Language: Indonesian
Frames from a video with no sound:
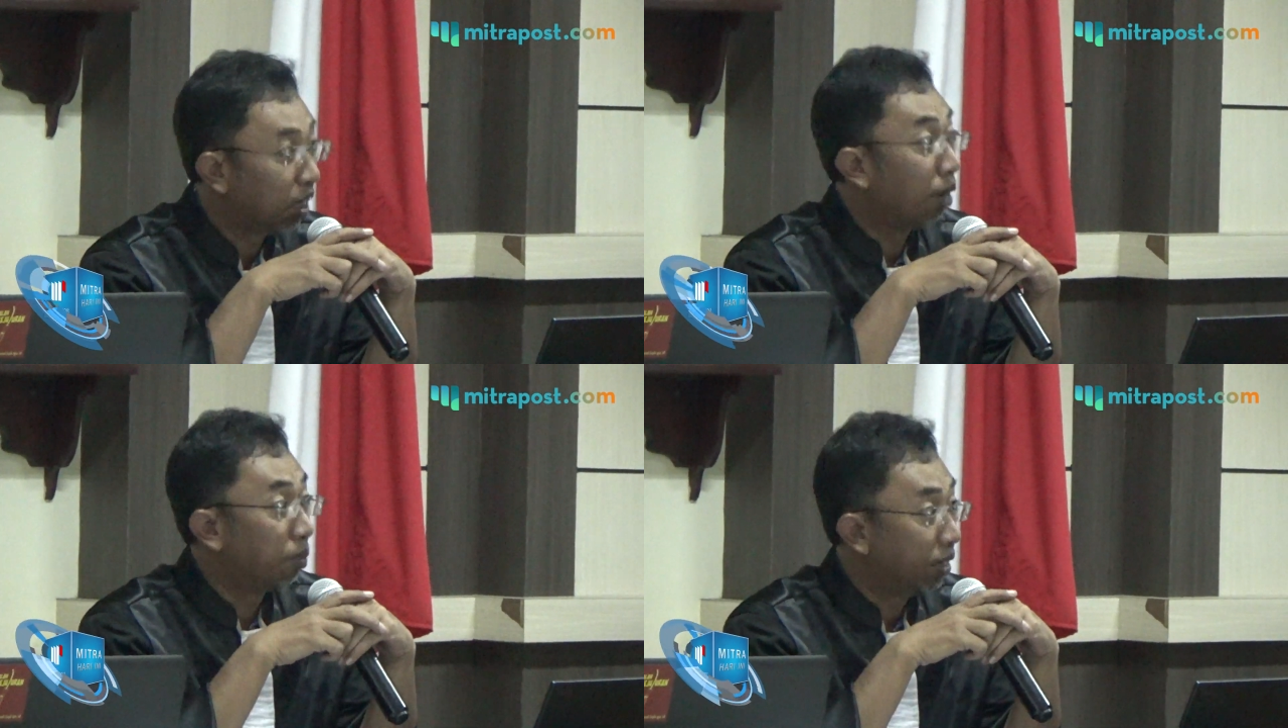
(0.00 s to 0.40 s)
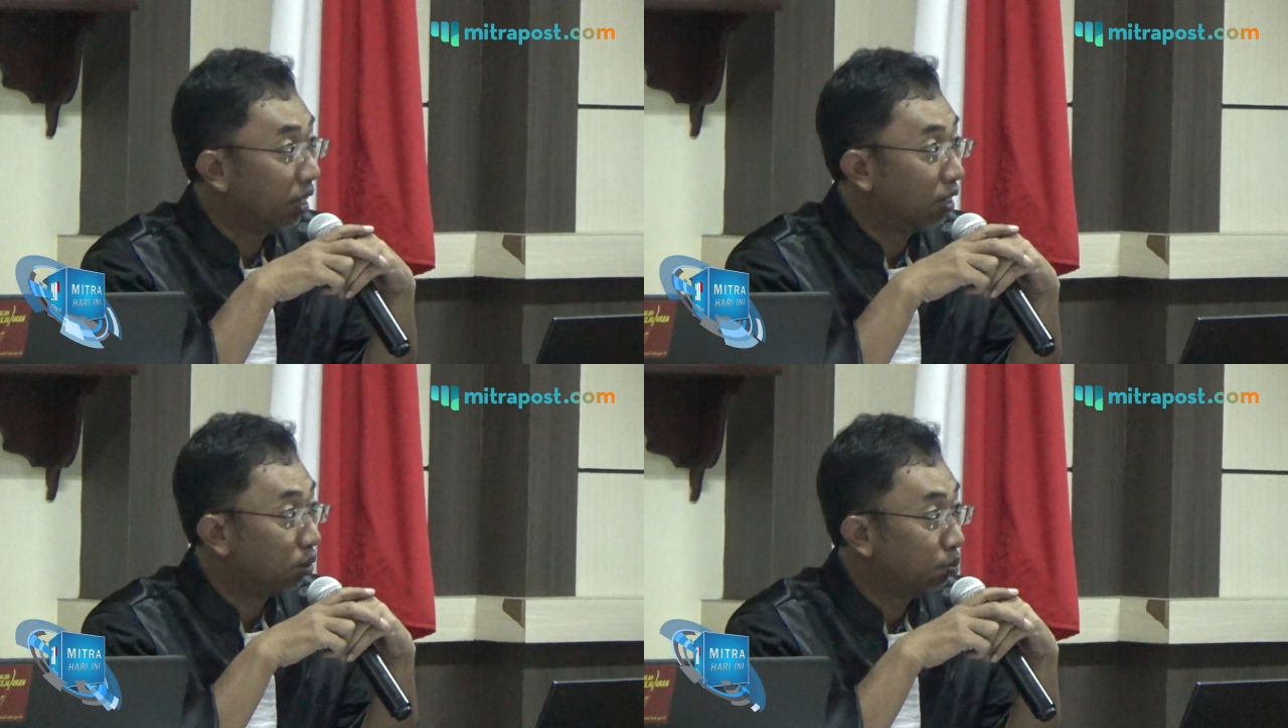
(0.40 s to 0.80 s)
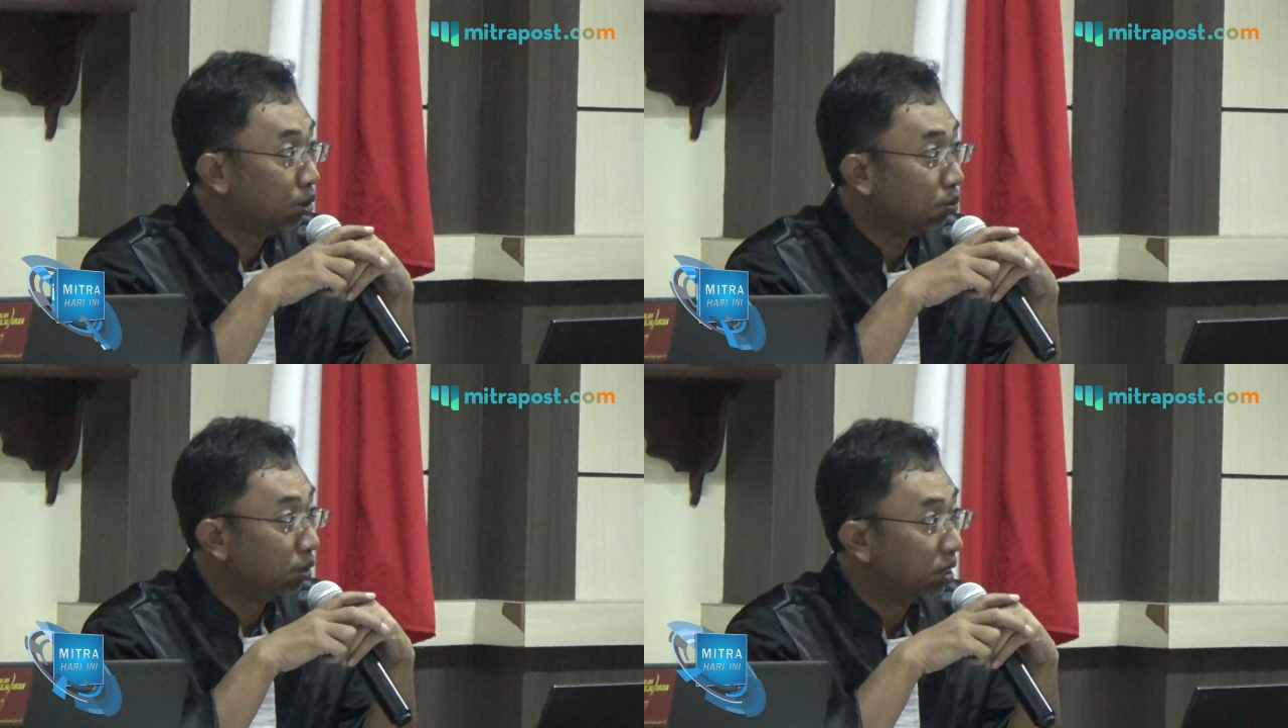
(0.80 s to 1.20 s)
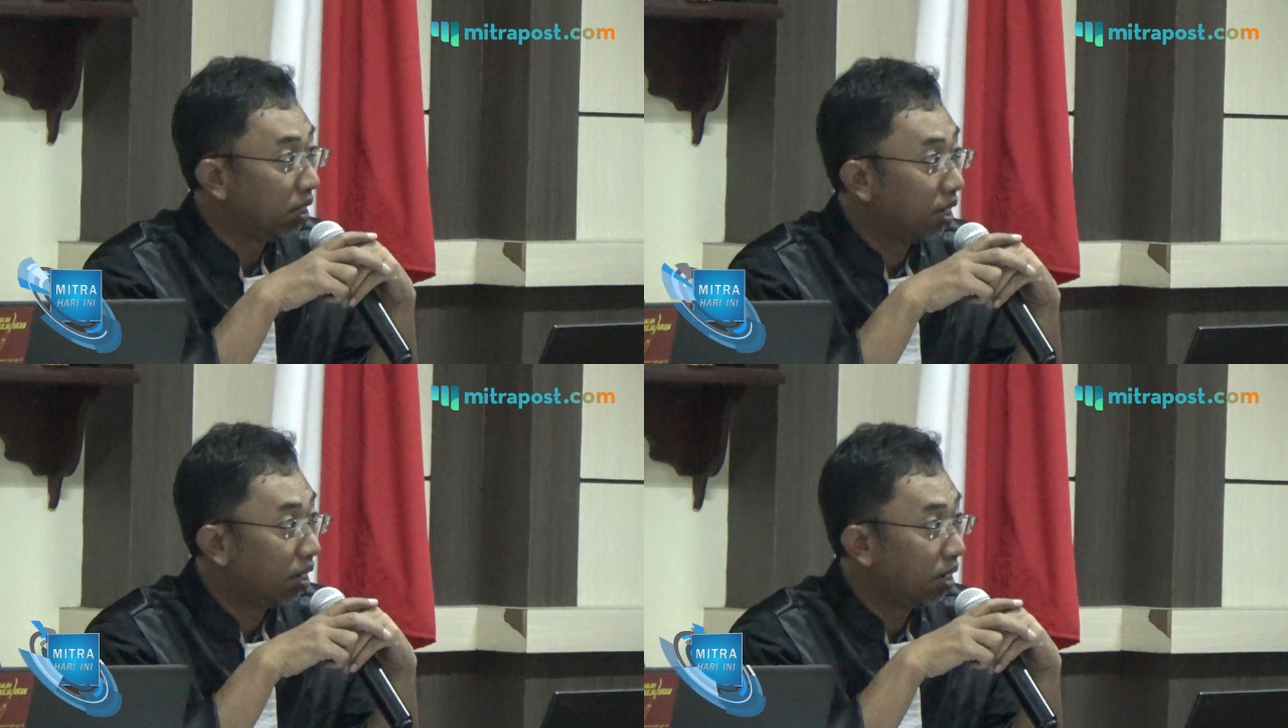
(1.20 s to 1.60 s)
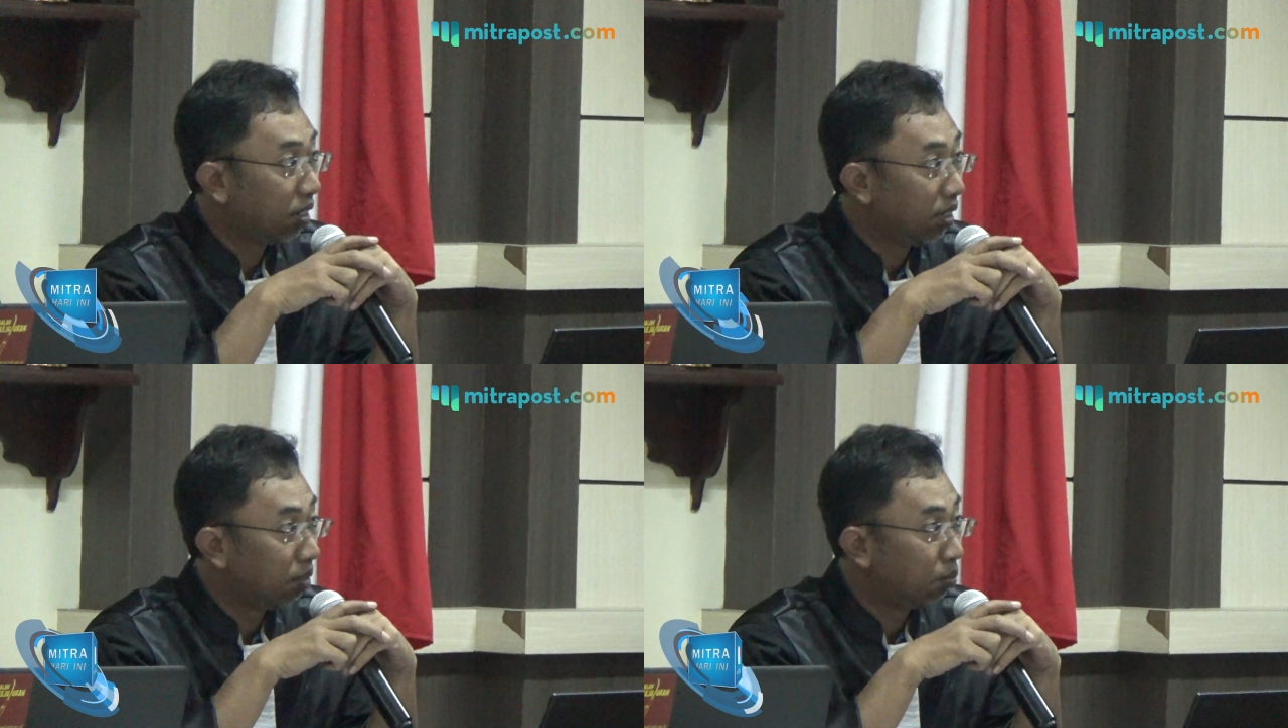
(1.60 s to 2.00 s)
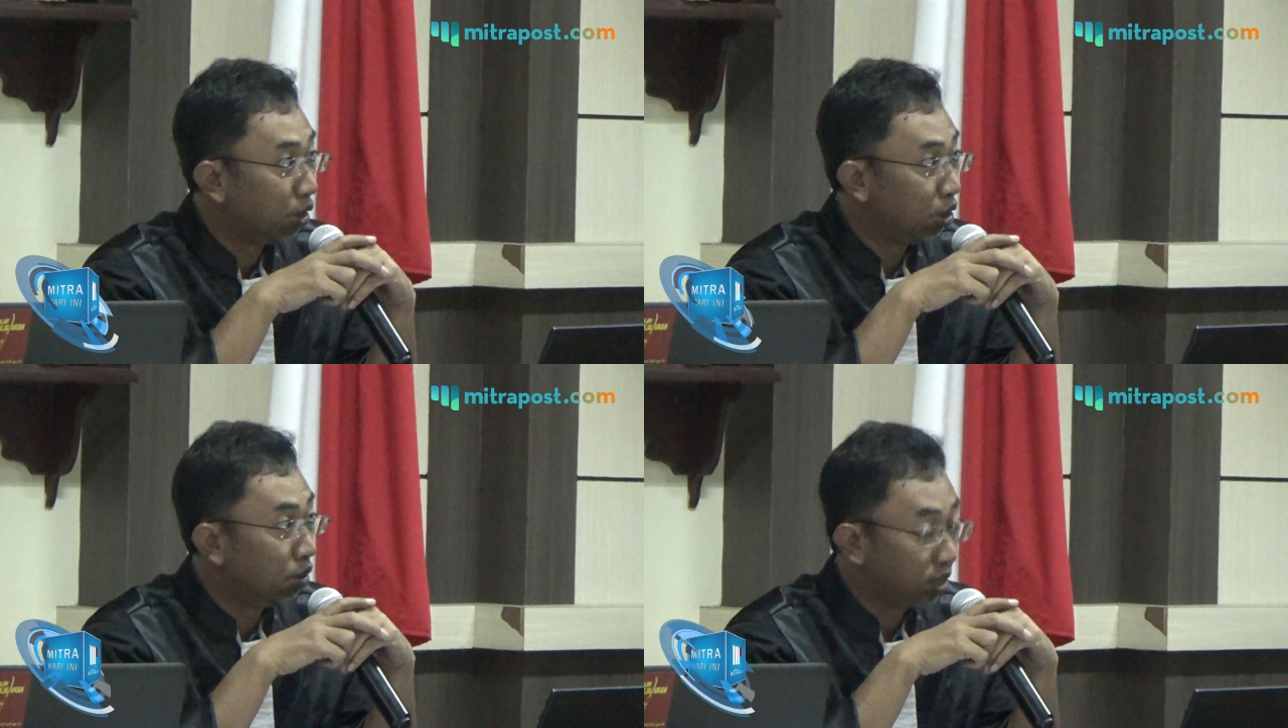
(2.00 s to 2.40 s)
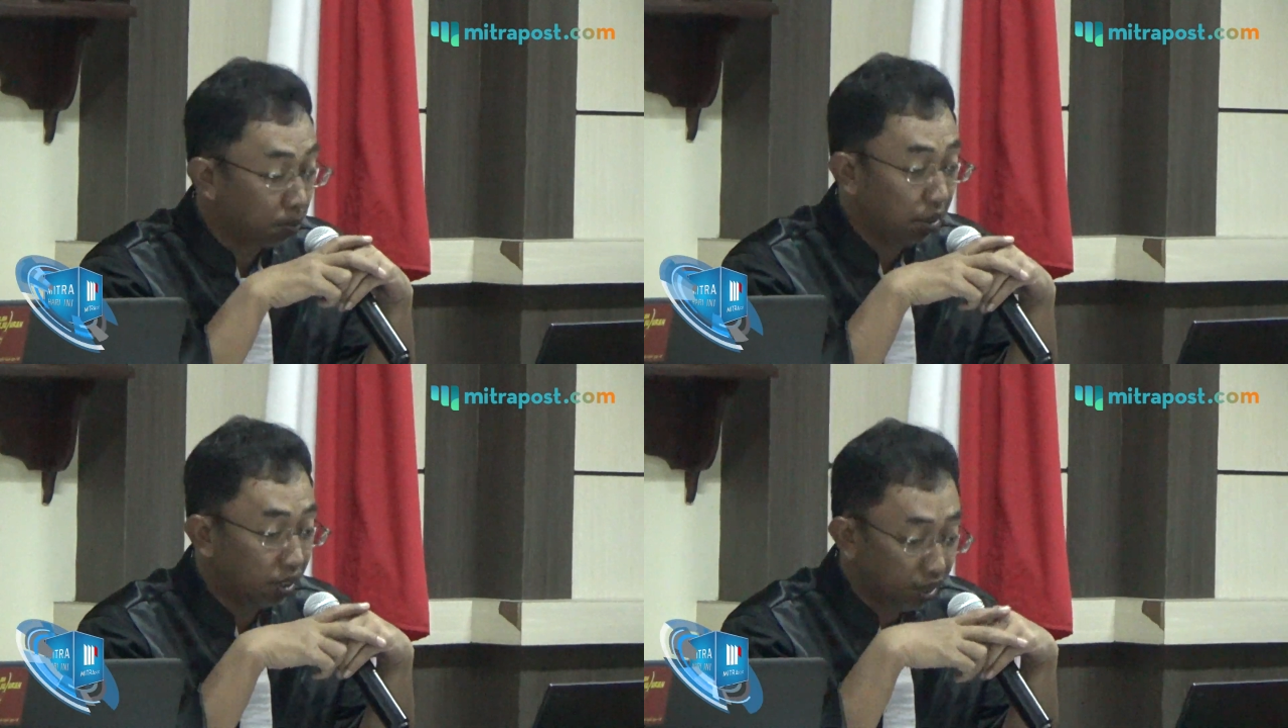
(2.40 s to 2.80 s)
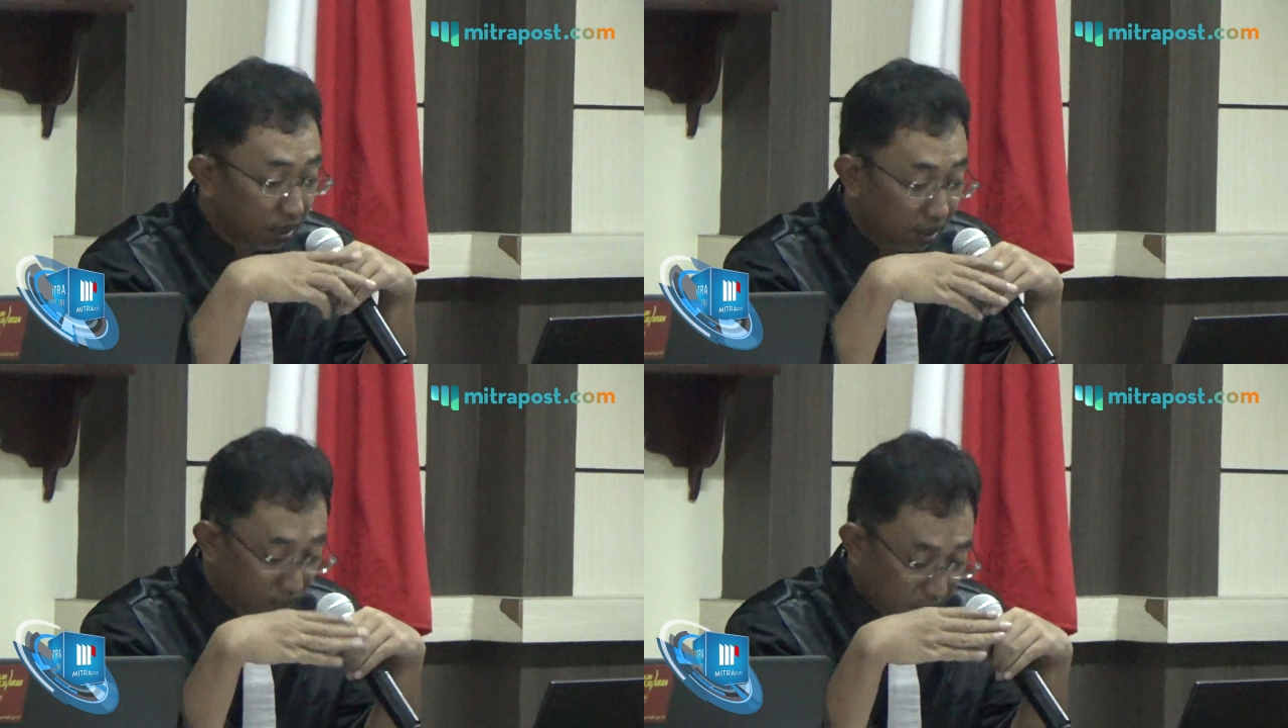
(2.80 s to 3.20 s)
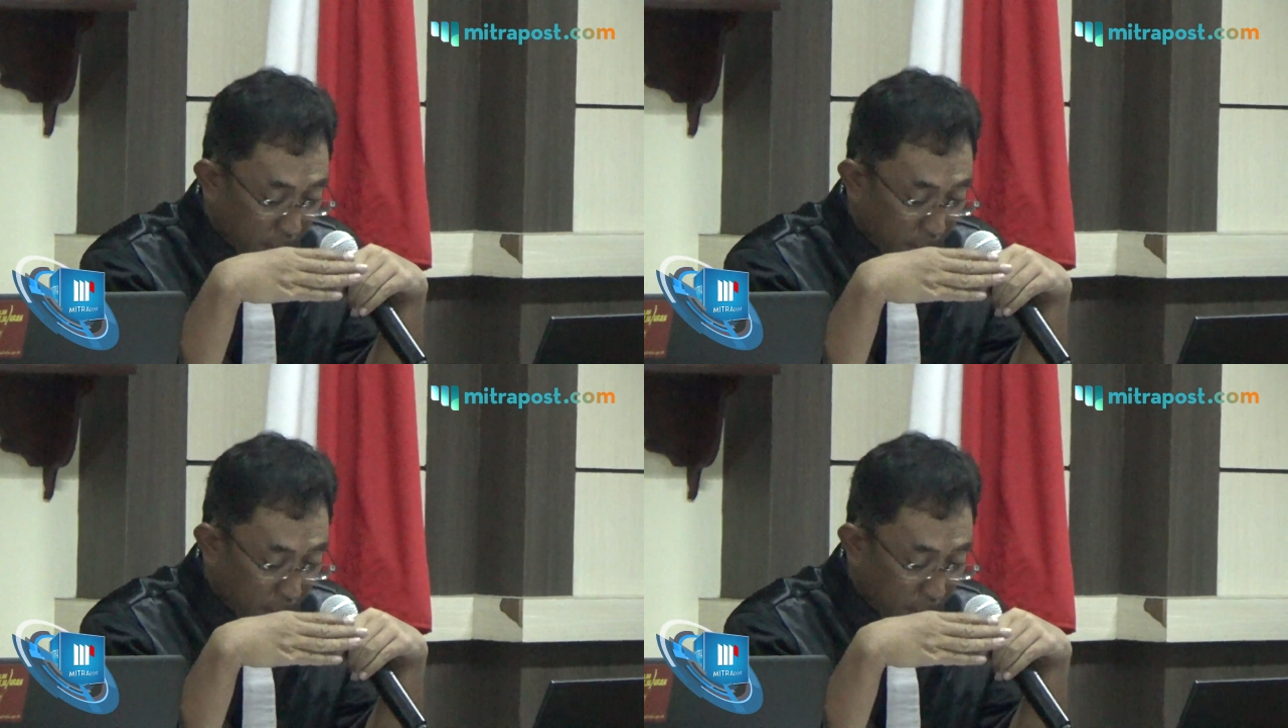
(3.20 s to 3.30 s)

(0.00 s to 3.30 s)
ditanggapi berbeda dari Jaksa Penuntut Umum KPK.